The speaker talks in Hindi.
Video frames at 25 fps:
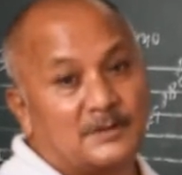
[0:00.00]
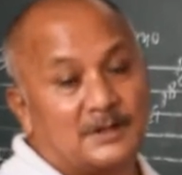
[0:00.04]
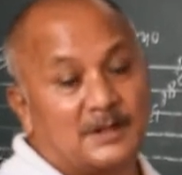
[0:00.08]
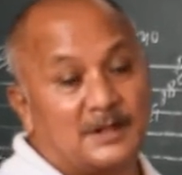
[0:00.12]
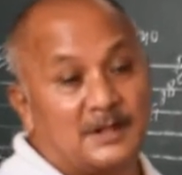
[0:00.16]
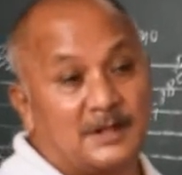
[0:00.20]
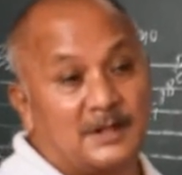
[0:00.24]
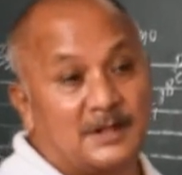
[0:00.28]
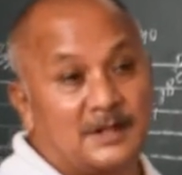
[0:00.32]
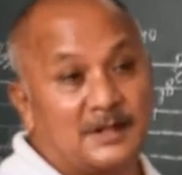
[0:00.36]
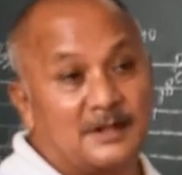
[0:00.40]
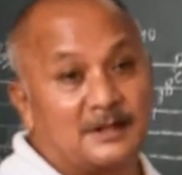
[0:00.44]

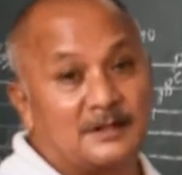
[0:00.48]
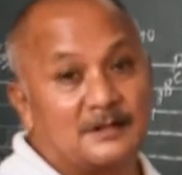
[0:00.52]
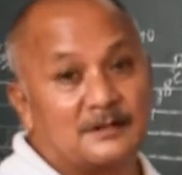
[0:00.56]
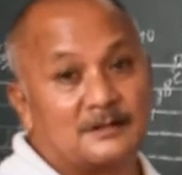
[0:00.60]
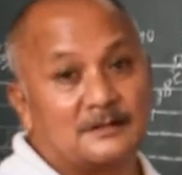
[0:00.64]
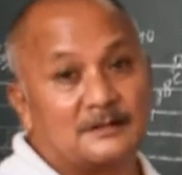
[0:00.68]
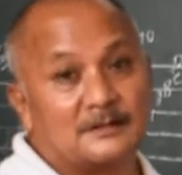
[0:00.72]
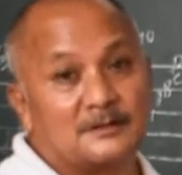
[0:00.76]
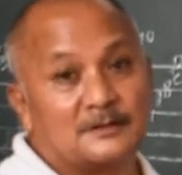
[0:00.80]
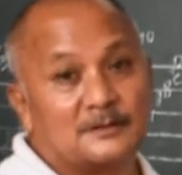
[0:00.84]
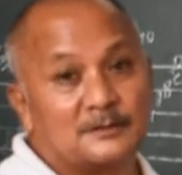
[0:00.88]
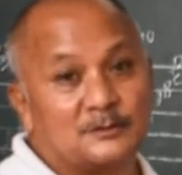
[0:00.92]
एक
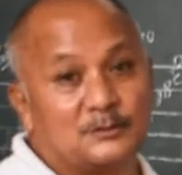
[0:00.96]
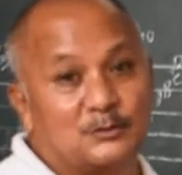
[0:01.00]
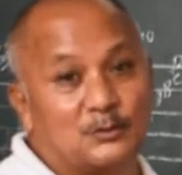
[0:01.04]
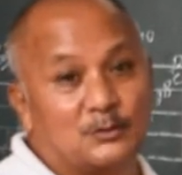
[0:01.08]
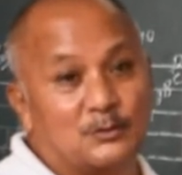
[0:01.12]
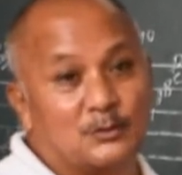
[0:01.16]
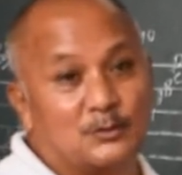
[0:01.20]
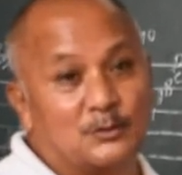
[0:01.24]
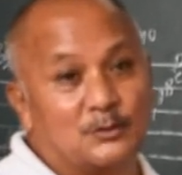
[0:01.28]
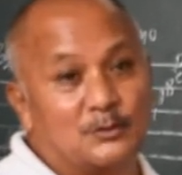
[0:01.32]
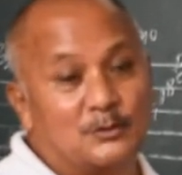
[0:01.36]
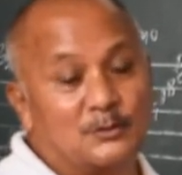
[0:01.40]

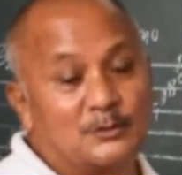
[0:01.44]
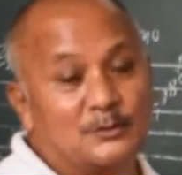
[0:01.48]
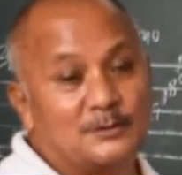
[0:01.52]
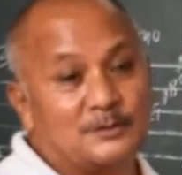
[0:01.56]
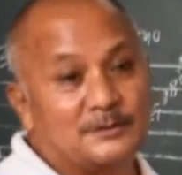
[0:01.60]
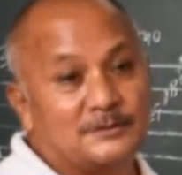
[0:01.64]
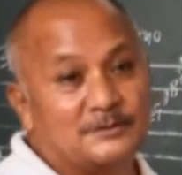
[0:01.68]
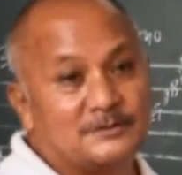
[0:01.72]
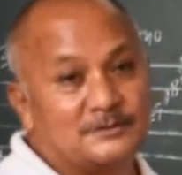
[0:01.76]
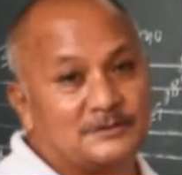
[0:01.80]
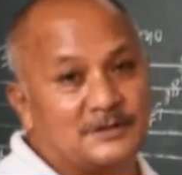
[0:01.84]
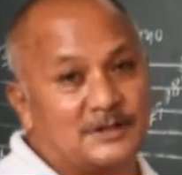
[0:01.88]
दो
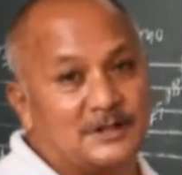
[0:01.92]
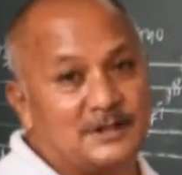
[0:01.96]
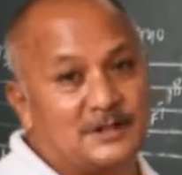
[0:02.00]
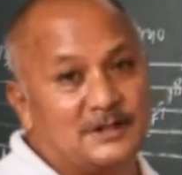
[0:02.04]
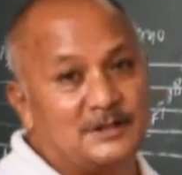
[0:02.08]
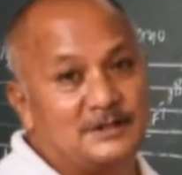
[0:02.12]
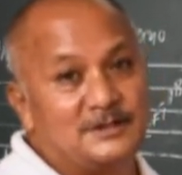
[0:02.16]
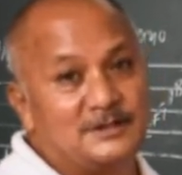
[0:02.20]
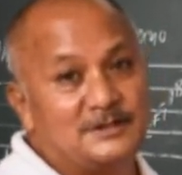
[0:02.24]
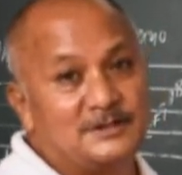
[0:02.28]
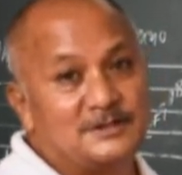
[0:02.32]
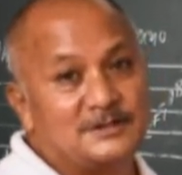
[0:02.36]

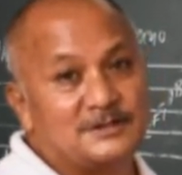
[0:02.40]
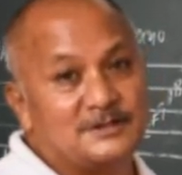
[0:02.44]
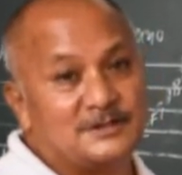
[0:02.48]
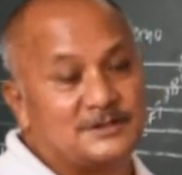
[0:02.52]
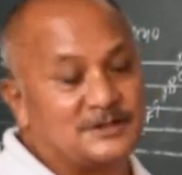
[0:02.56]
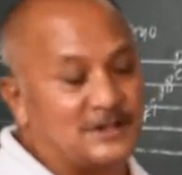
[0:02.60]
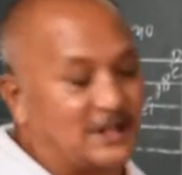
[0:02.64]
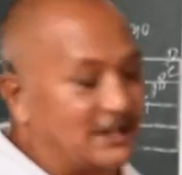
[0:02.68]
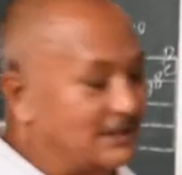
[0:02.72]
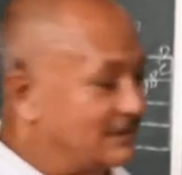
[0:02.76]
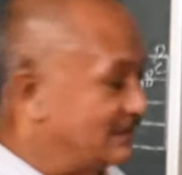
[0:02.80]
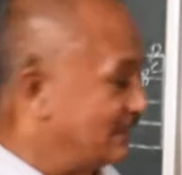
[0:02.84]
तीन
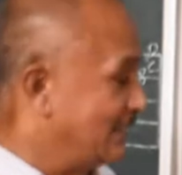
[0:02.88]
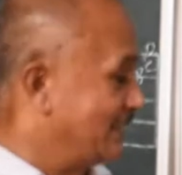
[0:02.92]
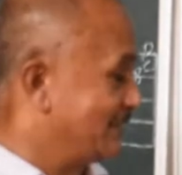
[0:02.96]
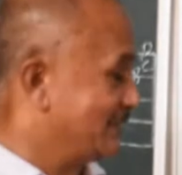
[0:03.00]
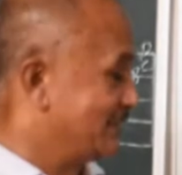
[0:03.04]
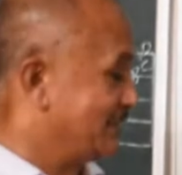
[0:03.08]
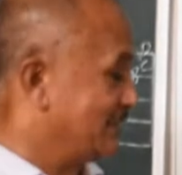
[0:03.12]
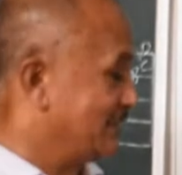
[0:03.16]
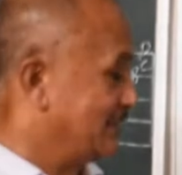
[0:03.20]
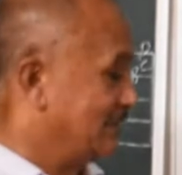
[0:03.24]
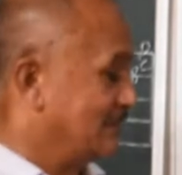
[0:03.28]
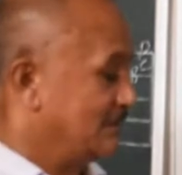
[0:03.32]
चार
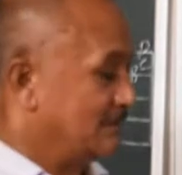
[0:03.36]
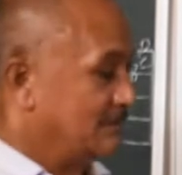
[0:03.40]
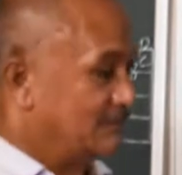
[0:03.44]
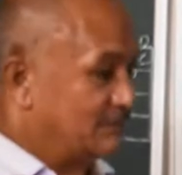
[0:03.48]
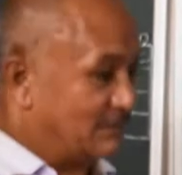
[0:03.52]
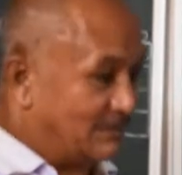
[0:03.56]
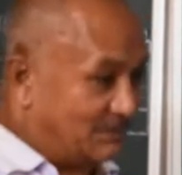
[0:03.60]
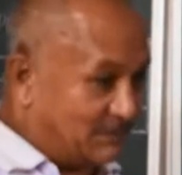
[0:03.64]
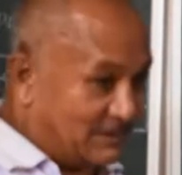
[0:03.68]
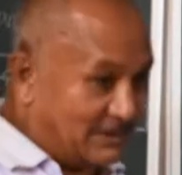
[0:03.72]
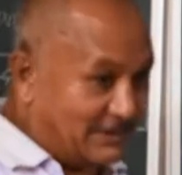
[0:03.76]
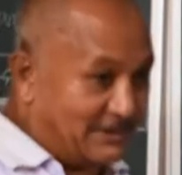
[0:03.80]
रेस्ट ये
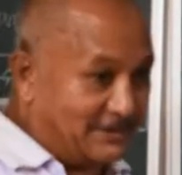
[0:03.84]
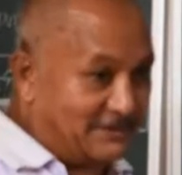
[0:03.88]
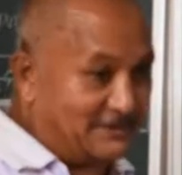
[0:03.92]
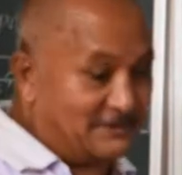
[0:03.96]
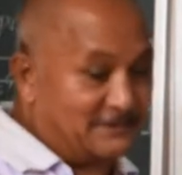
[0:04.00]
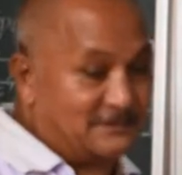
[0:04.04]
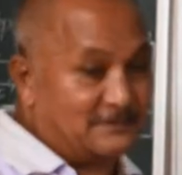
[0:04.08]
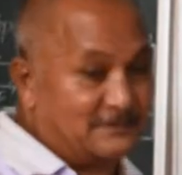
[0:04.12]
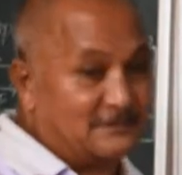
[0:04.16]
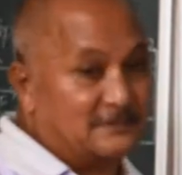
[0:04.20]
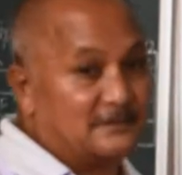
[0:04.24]
फिर प्लेट